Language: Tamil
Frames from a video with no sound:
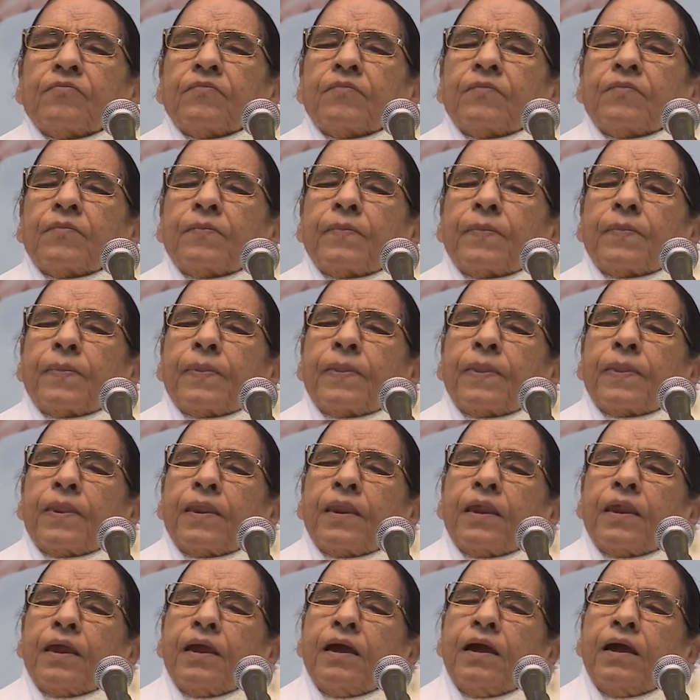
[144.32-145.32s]
மிக
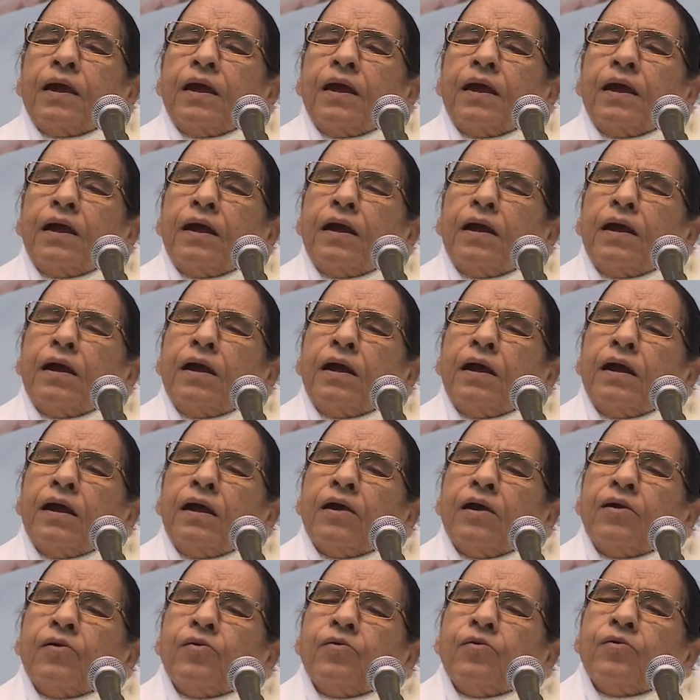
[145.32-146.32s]
அழகான
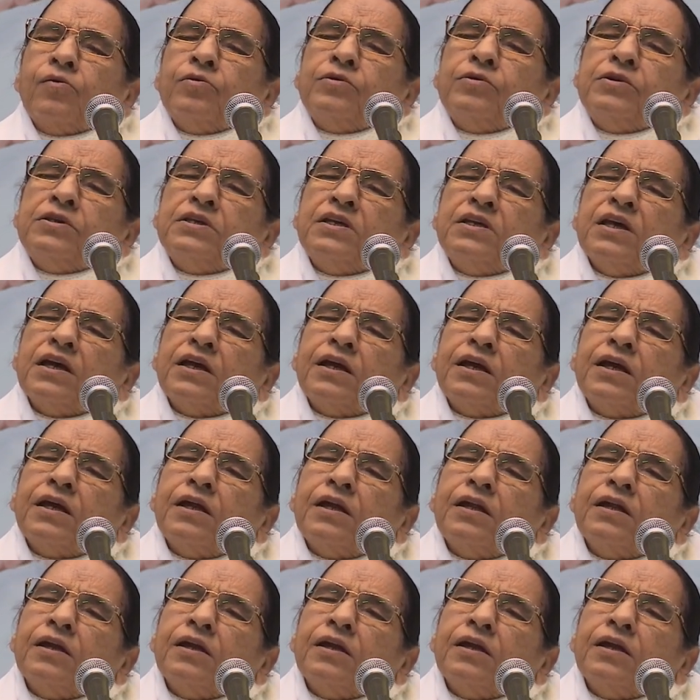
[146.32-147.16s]
விமானத்தை போல